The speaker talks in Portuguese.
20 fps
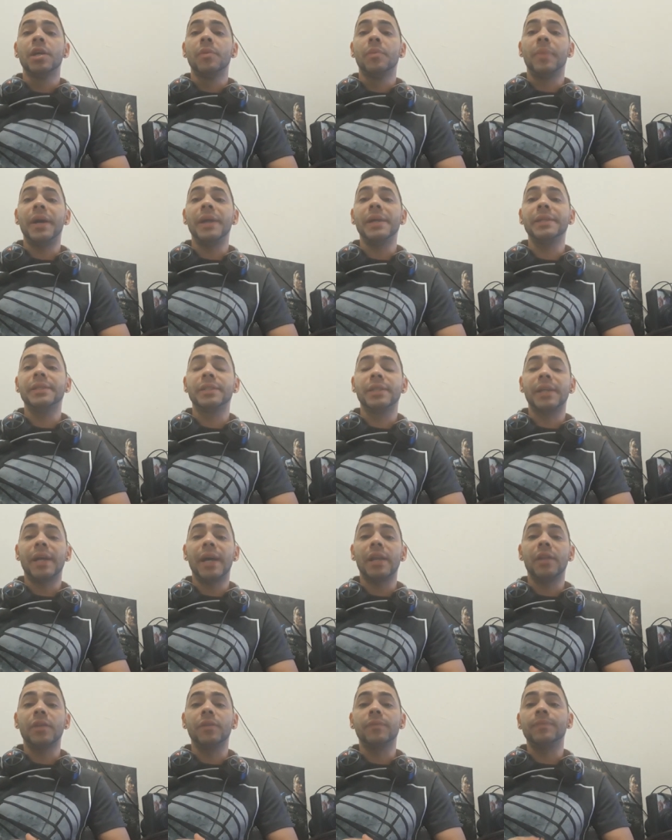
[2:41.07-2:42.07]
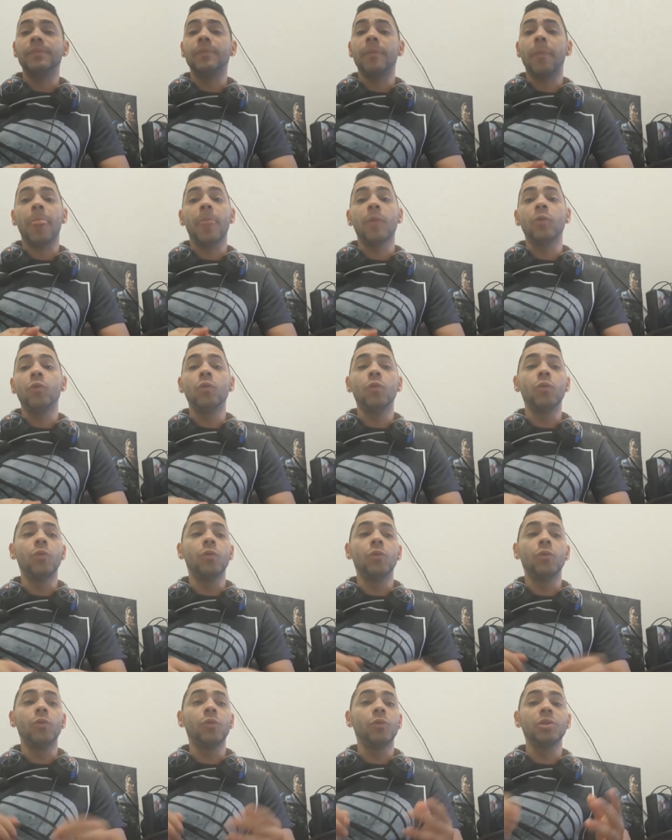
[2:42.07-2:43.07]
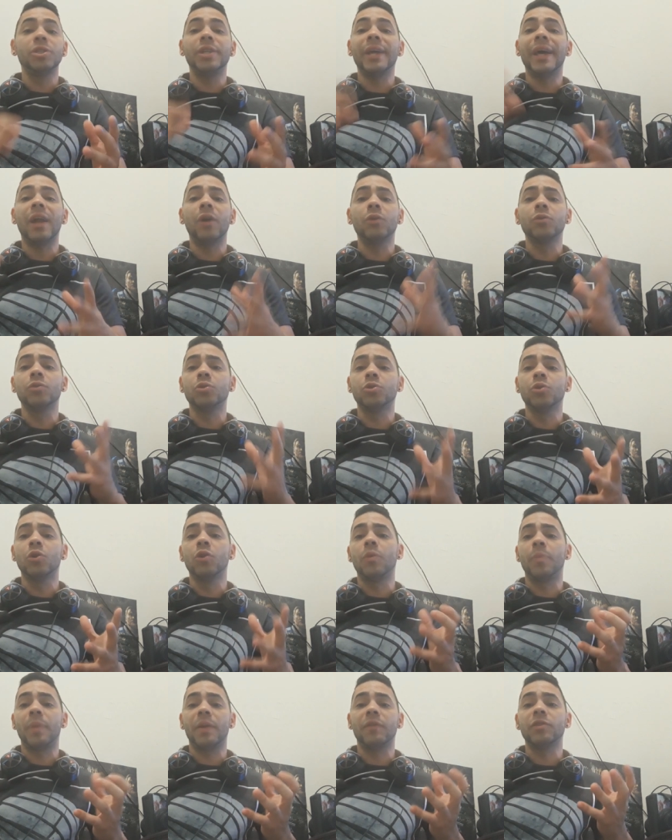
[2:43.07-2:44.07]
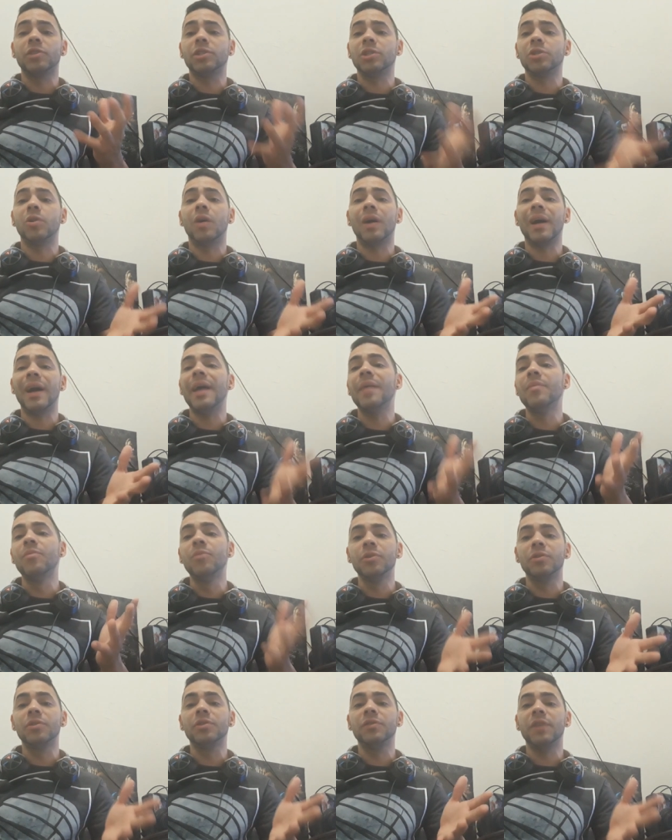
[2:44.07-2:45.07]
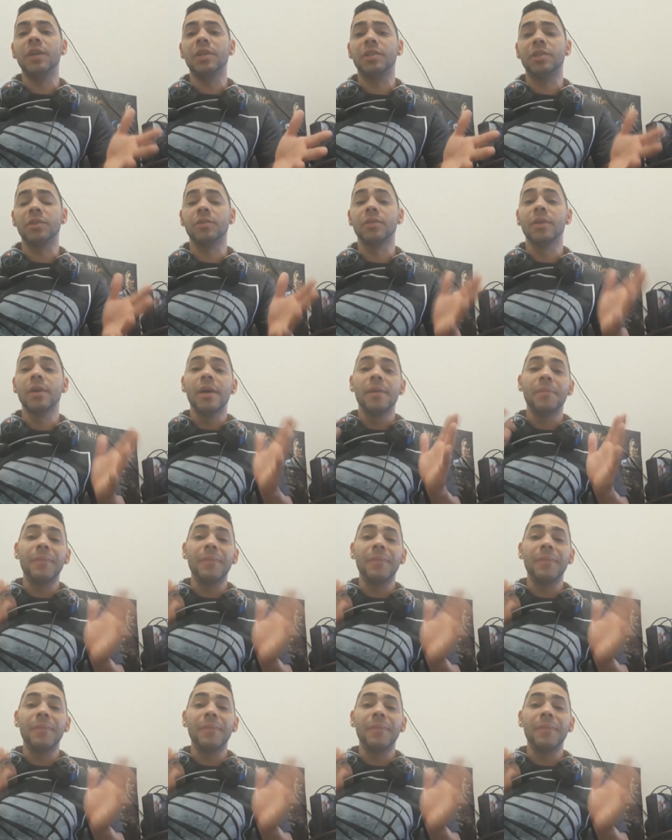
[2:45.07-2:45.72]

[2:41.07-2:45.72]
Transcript: Mas, cara, o, o, geral do jogo para você jogar é muito divertido.